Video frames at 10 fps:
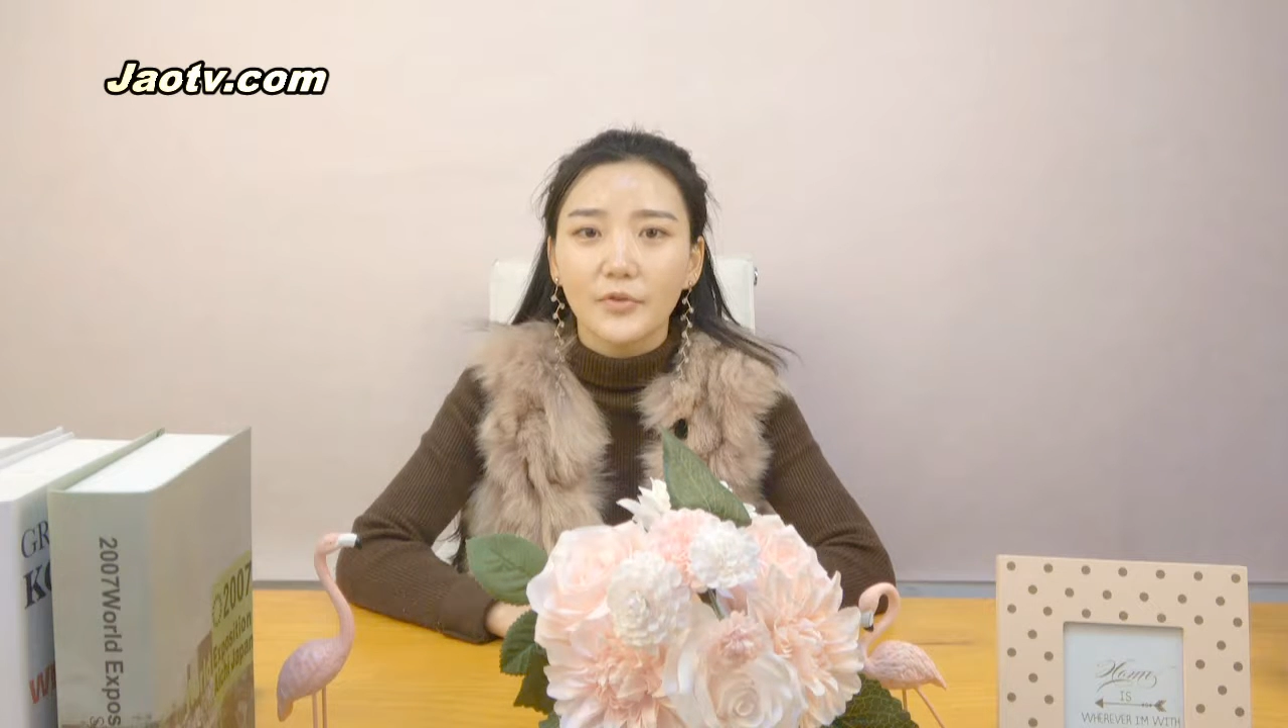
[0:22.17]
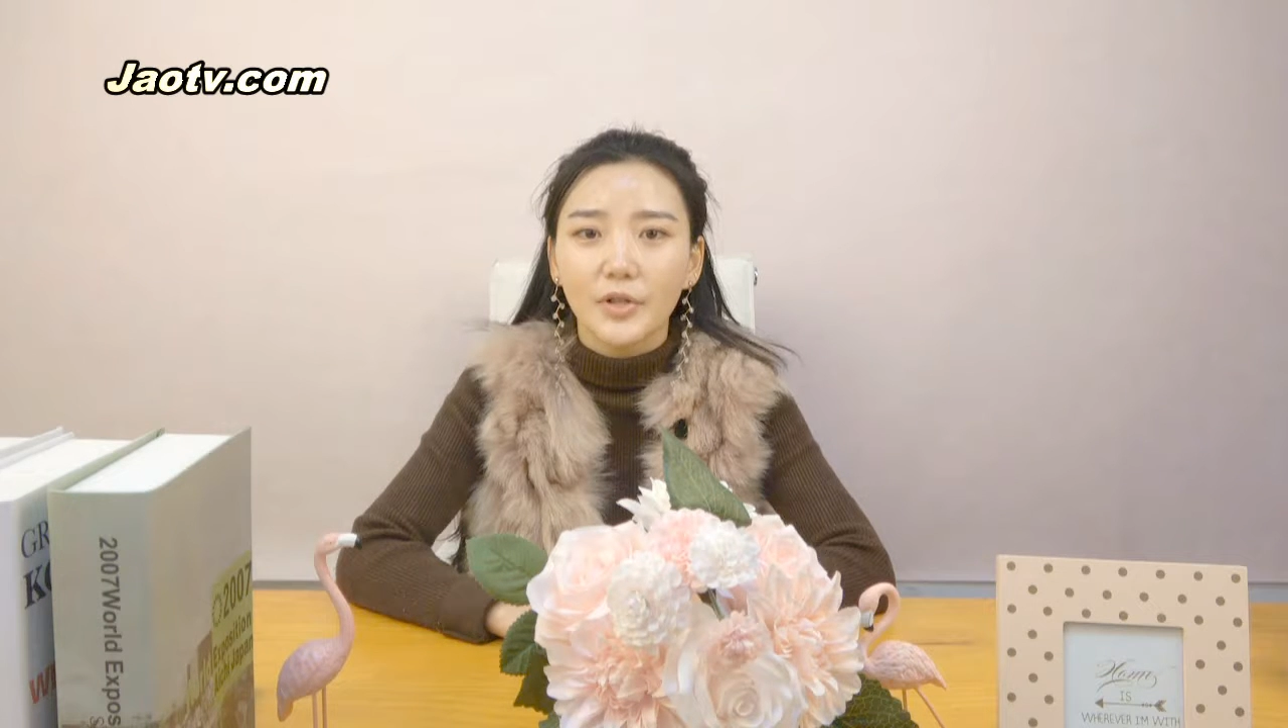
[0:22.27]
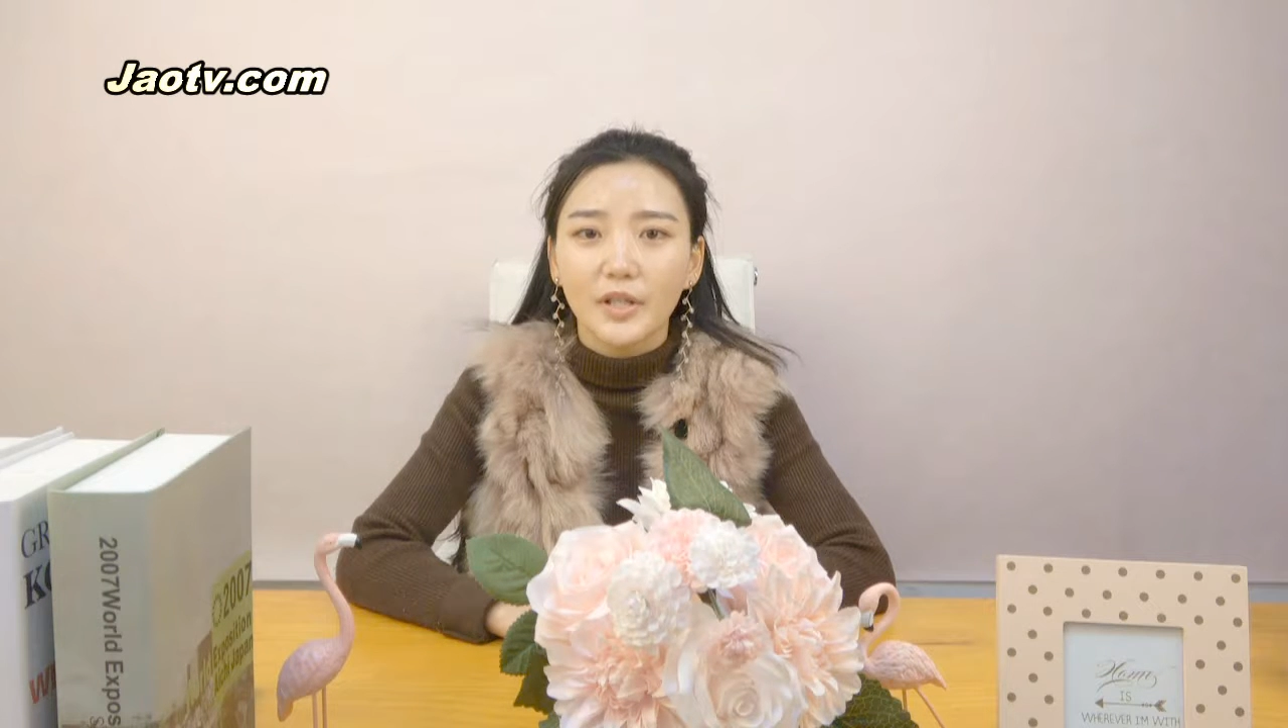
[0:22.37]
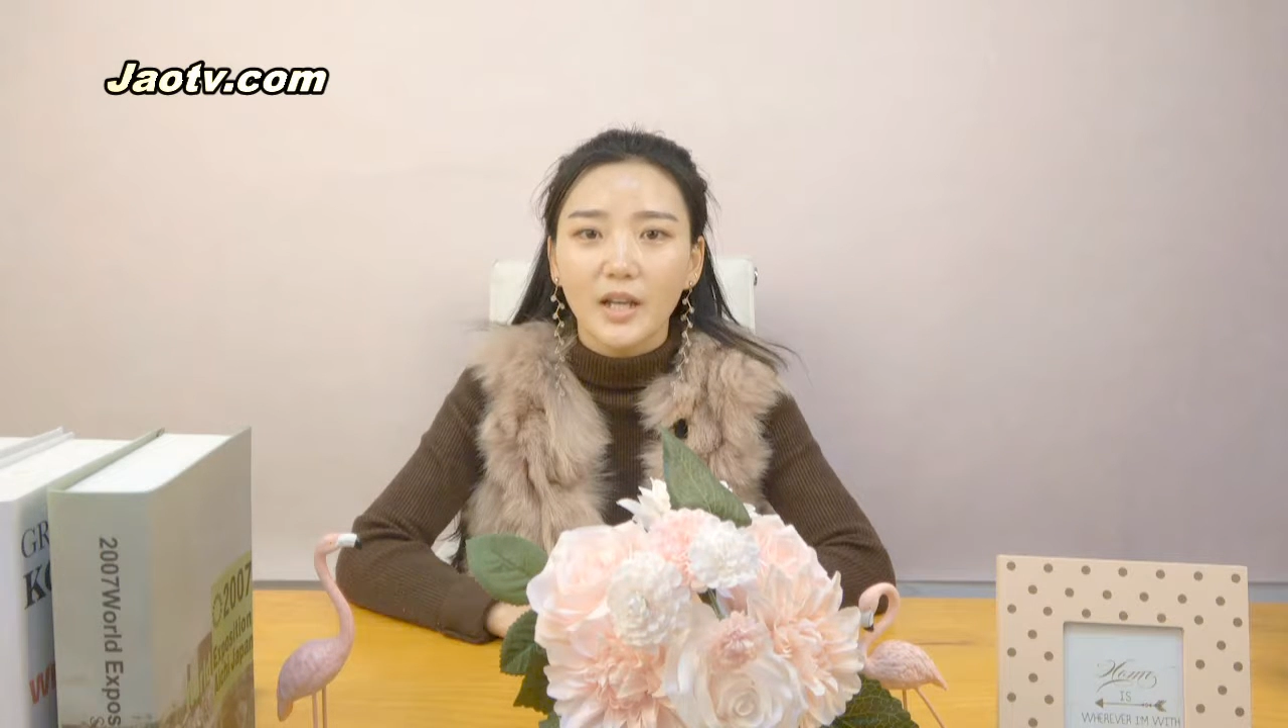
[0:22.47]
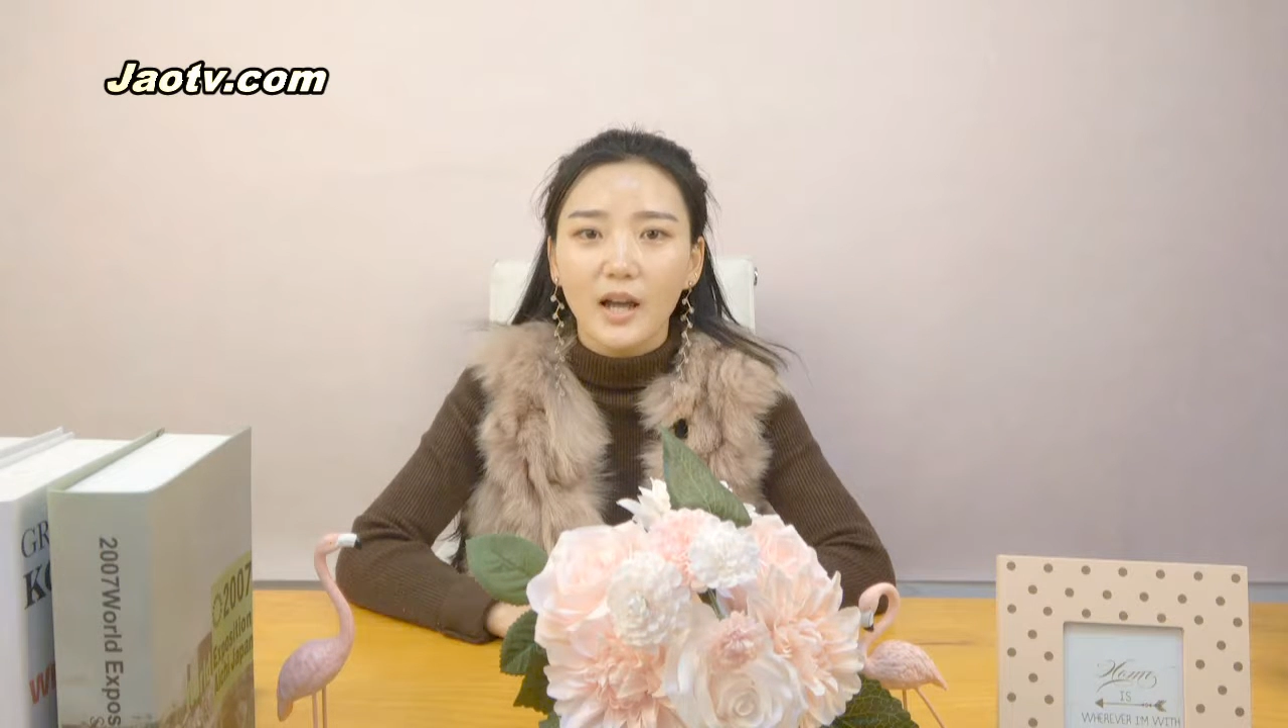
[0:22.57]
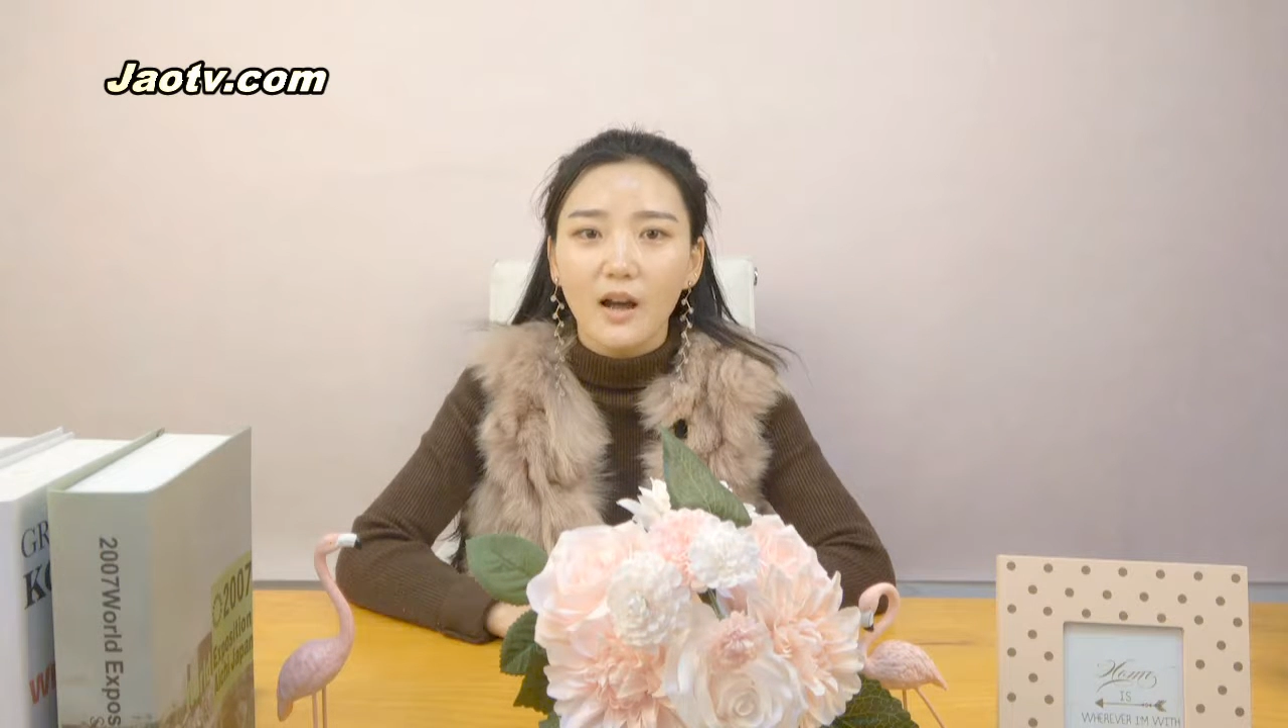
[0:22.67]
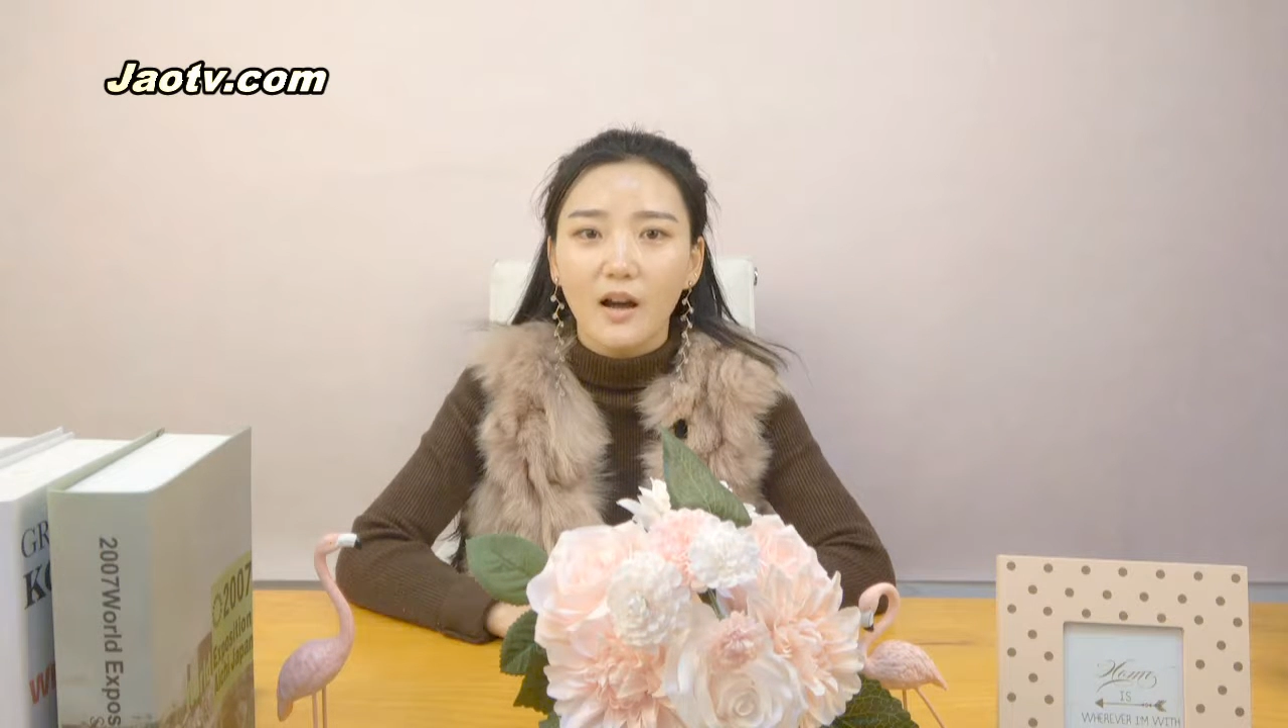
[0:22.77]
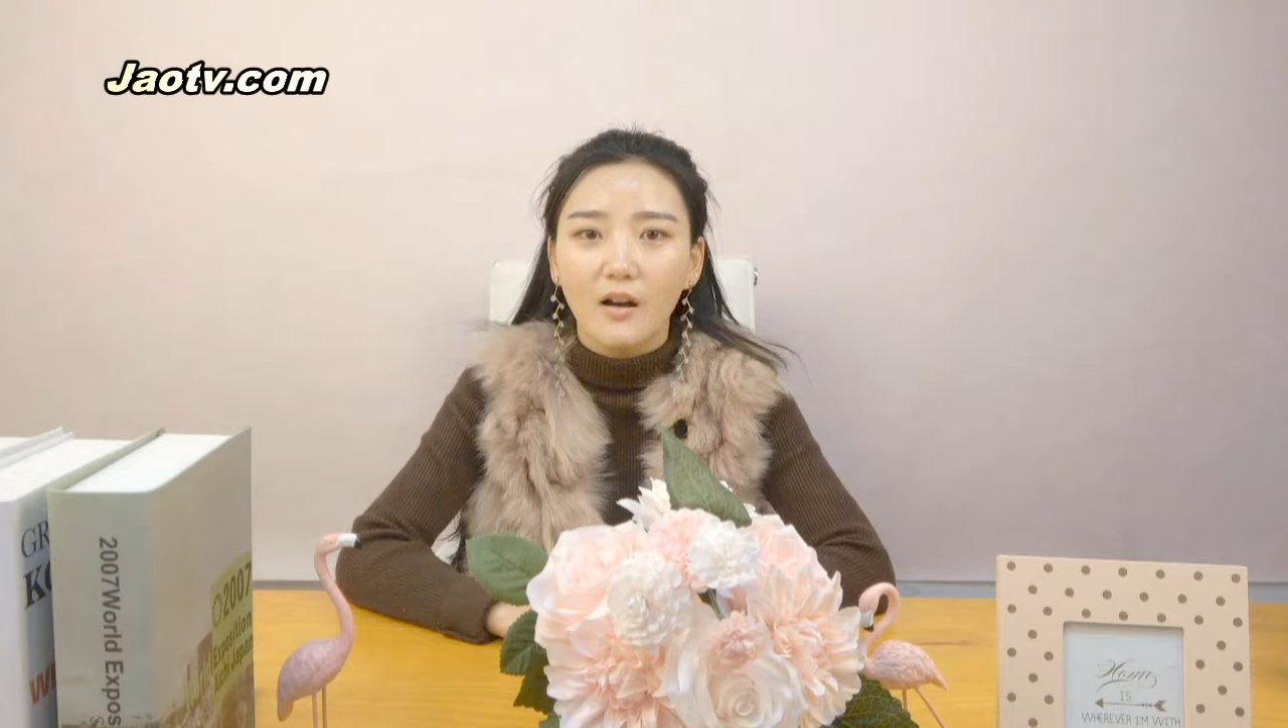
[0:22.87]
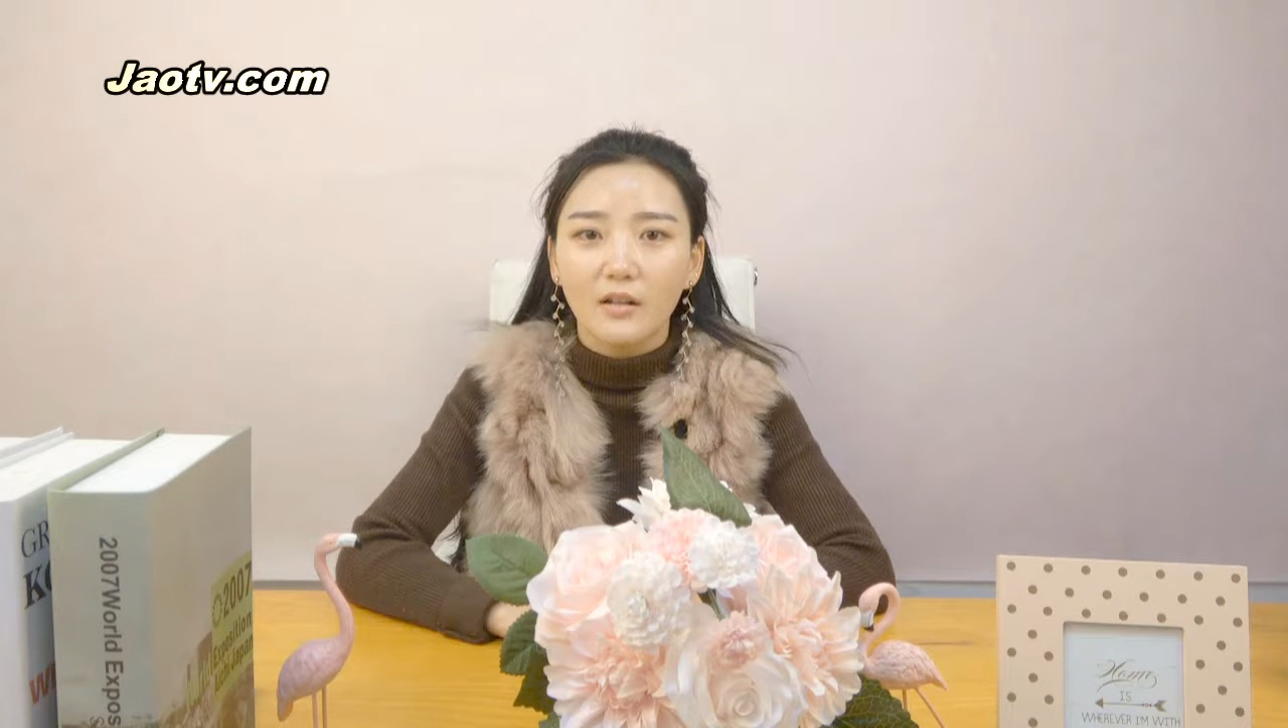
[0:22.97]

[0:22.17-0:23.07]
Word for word: 就应该好